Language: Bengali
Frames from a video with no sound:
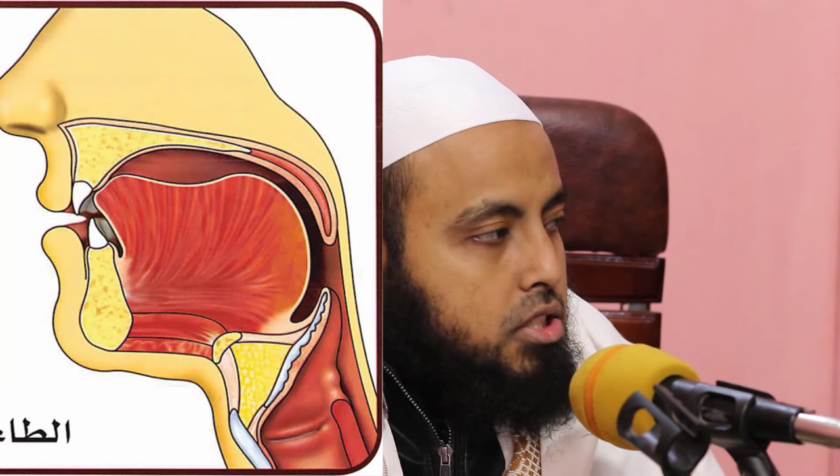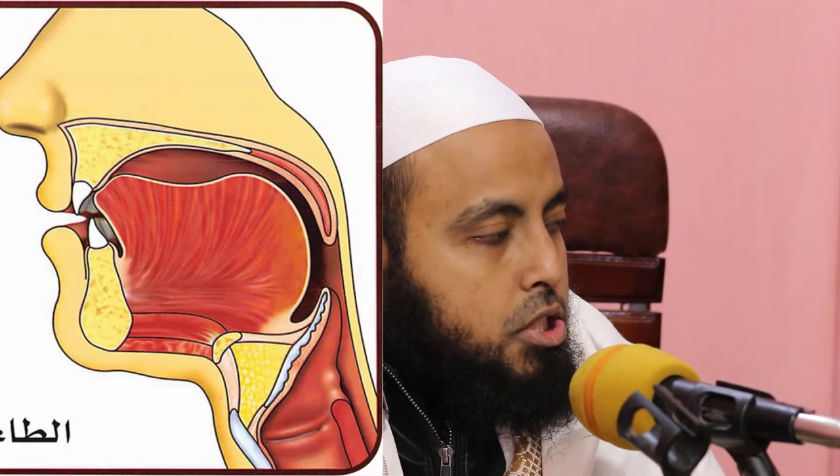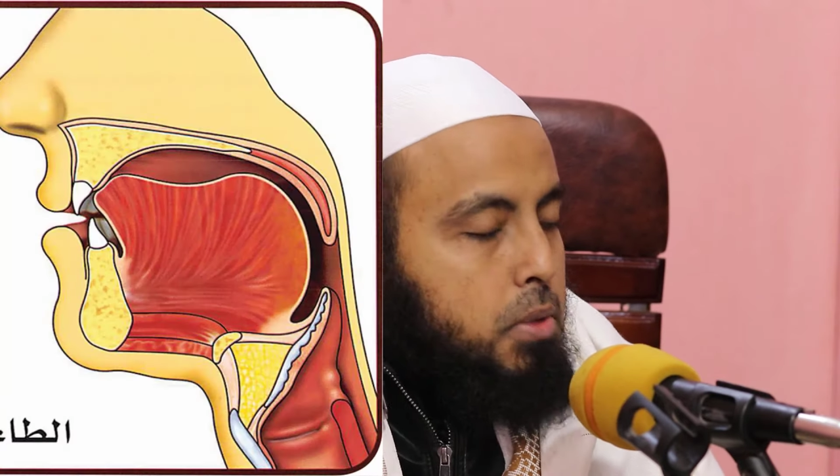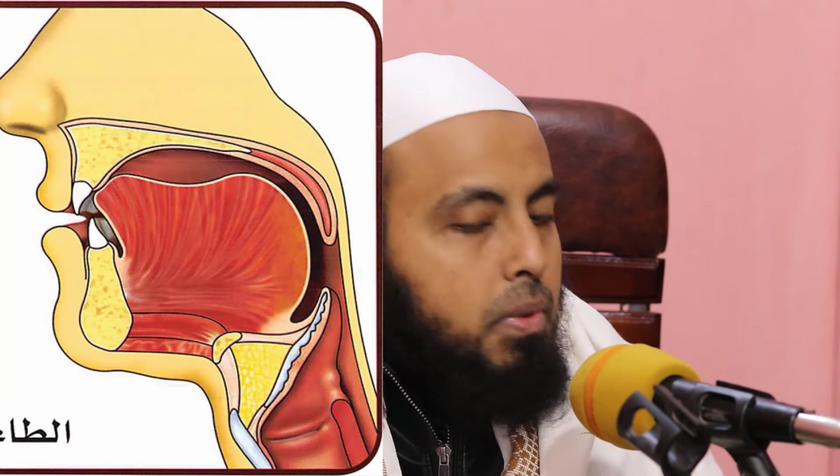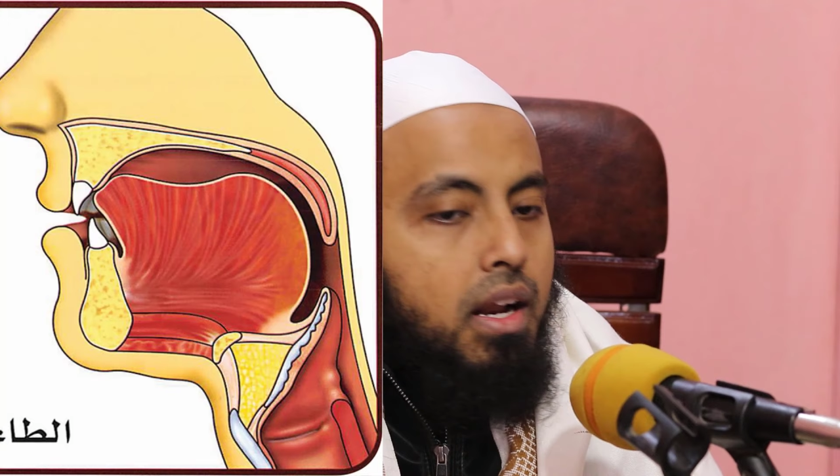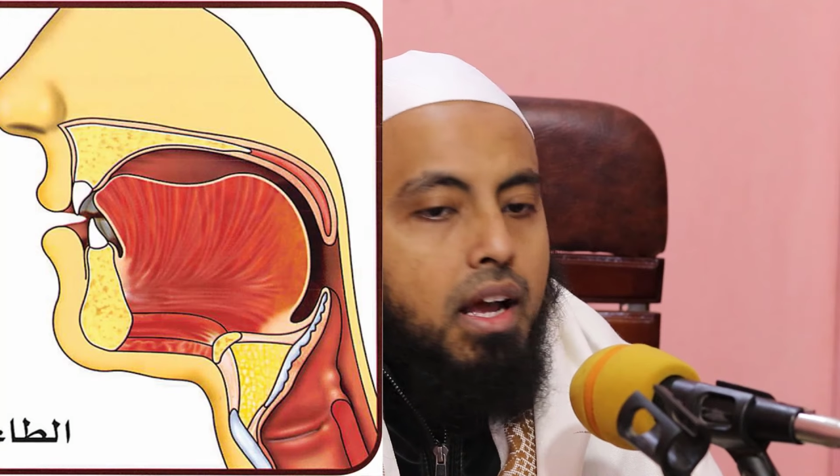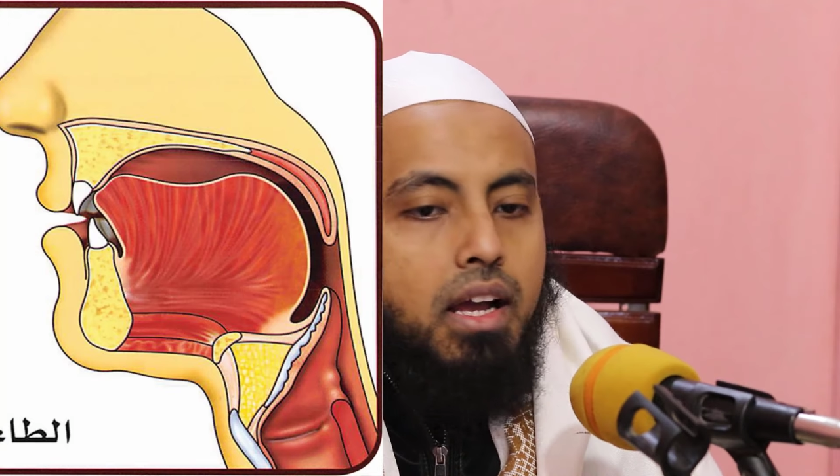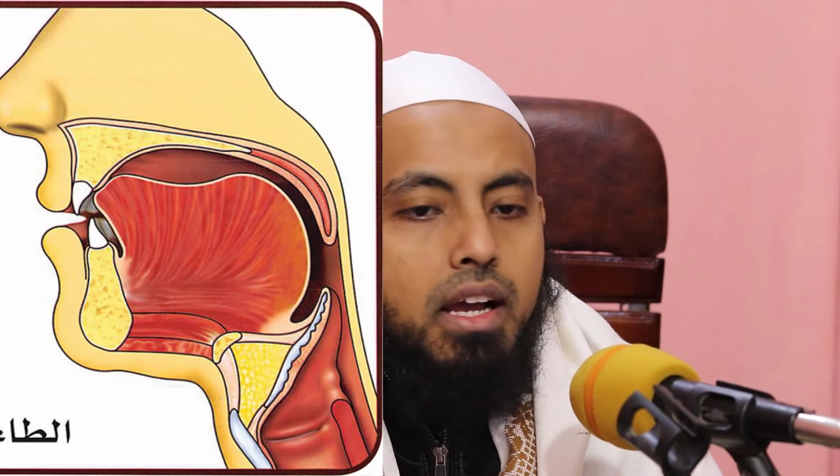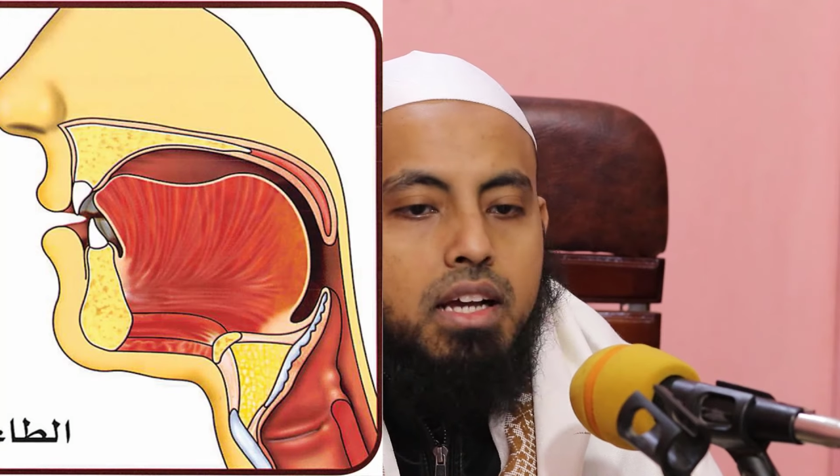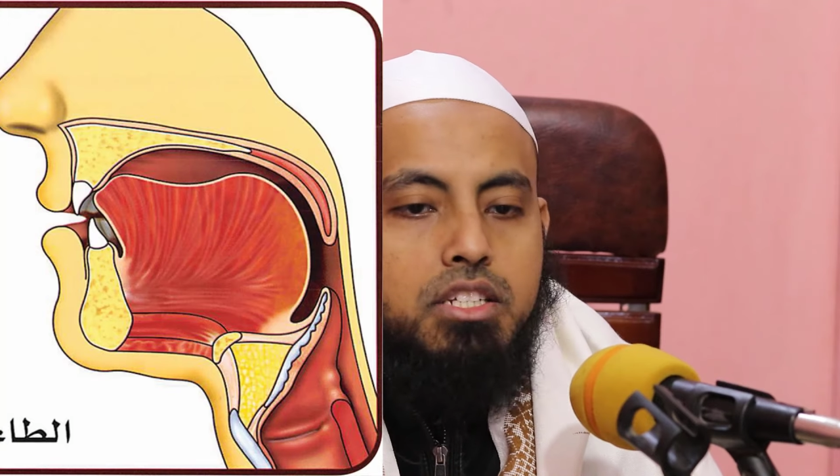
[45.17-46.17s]
জিহবার
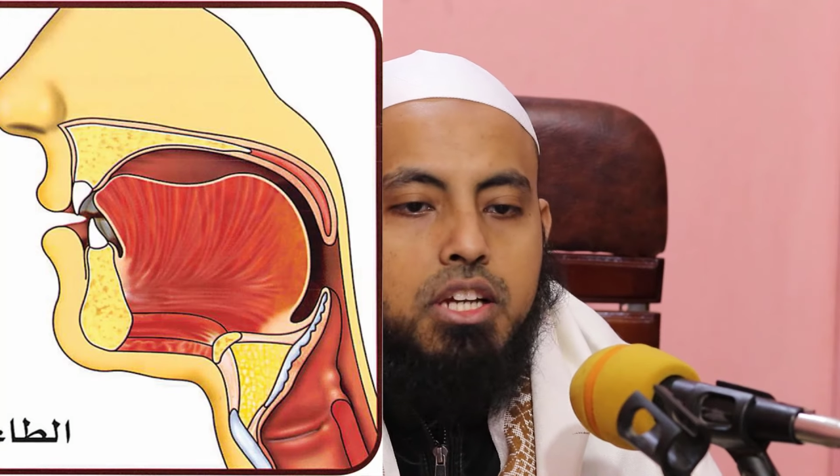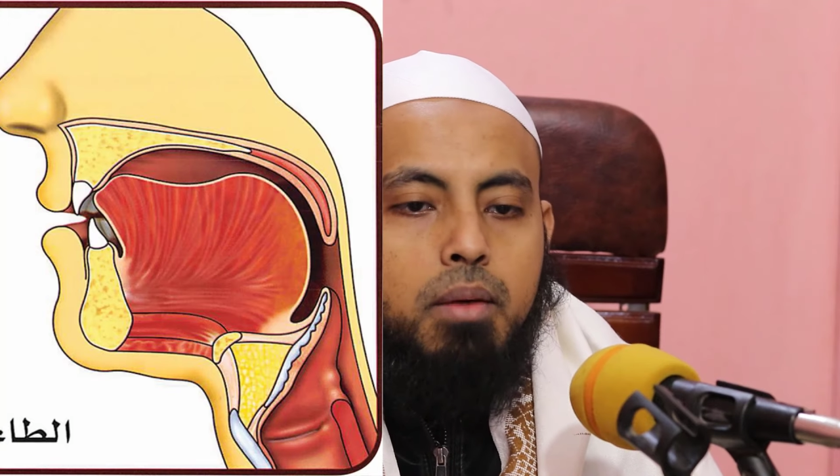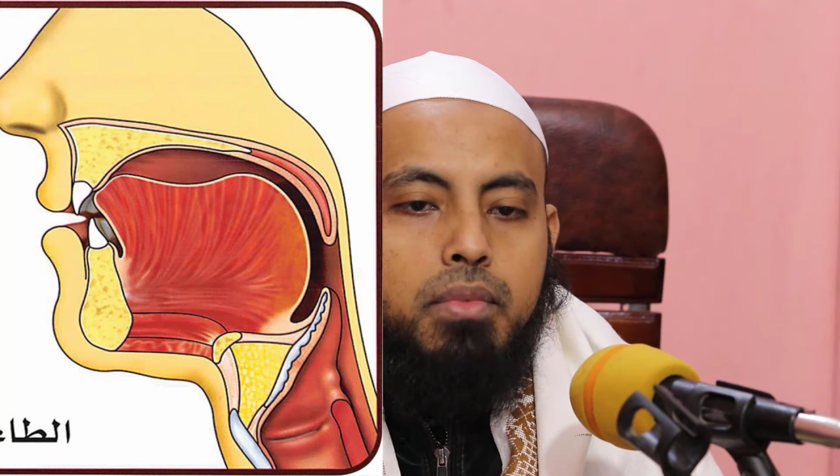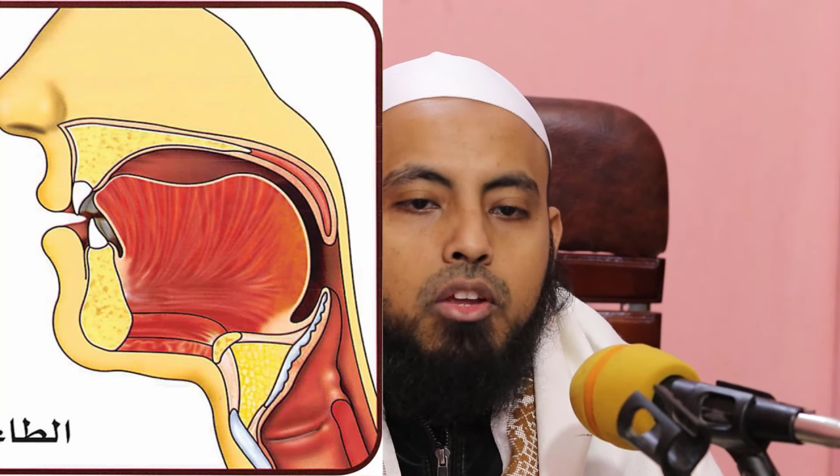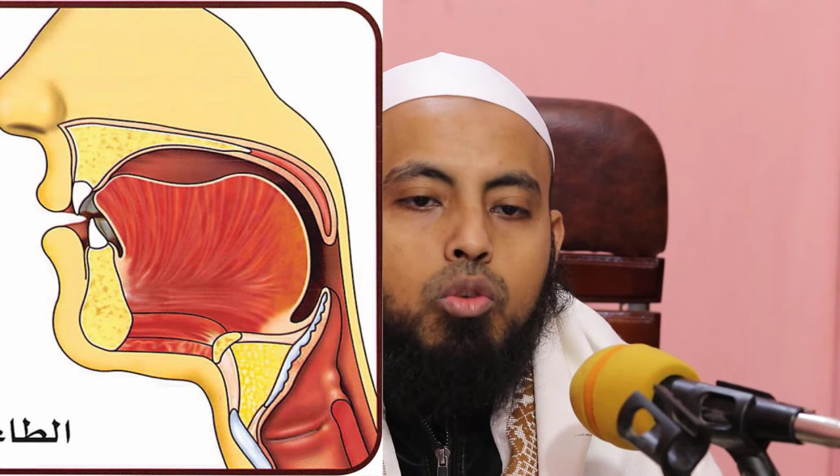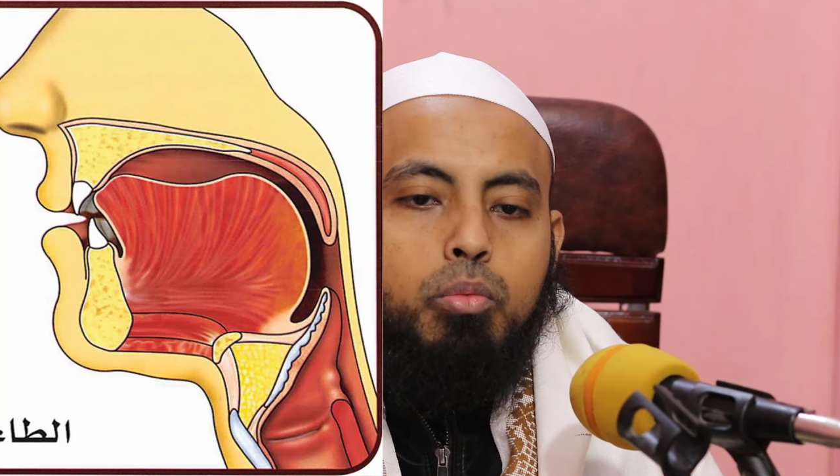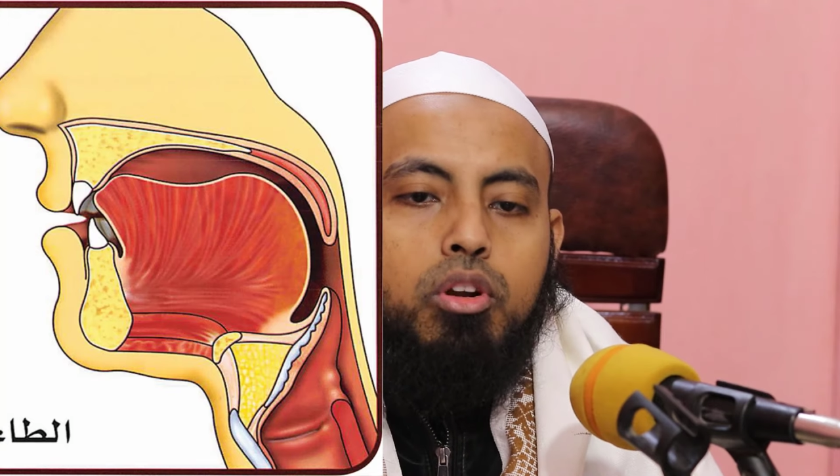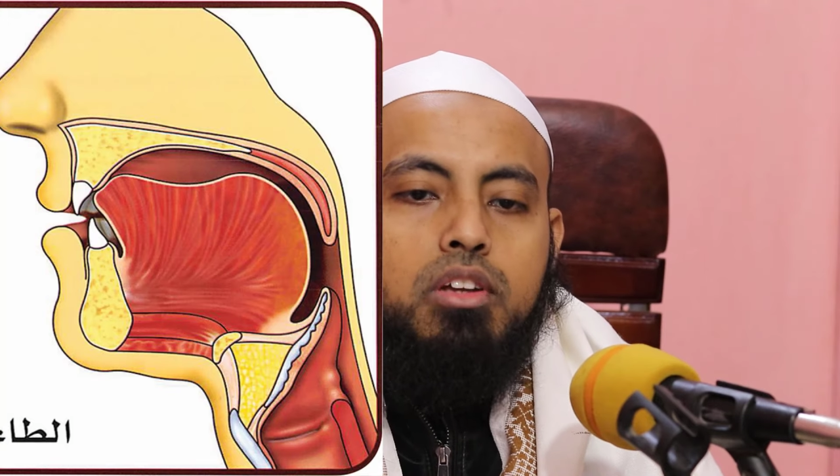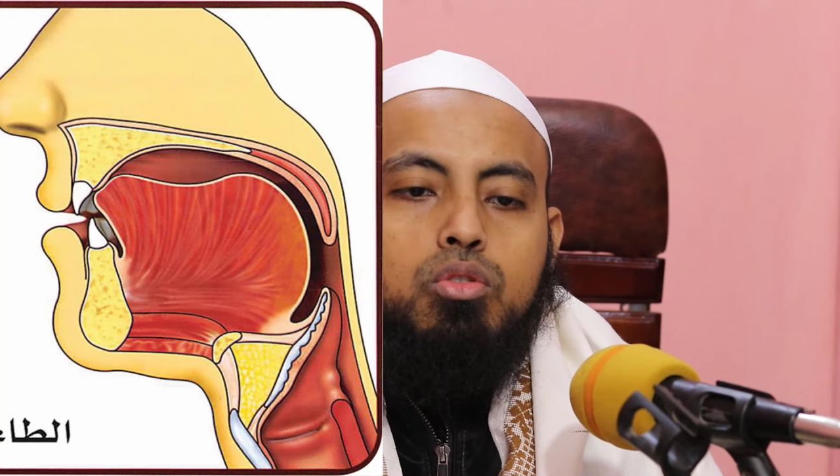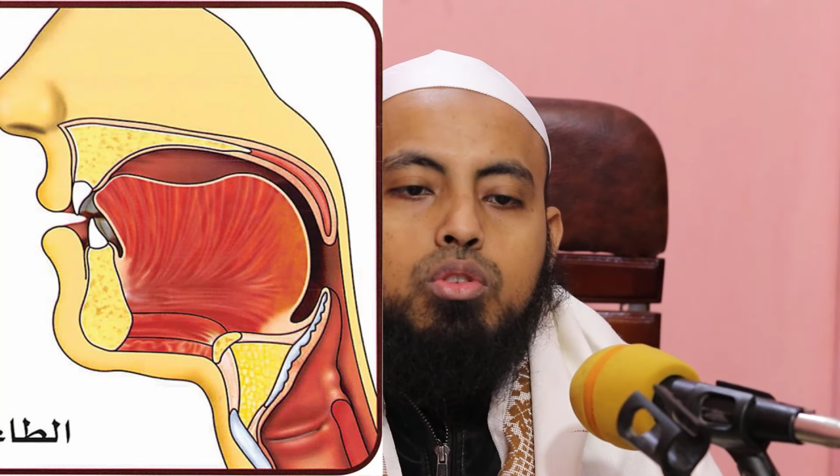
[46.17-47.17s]
আগা সামনের উপরে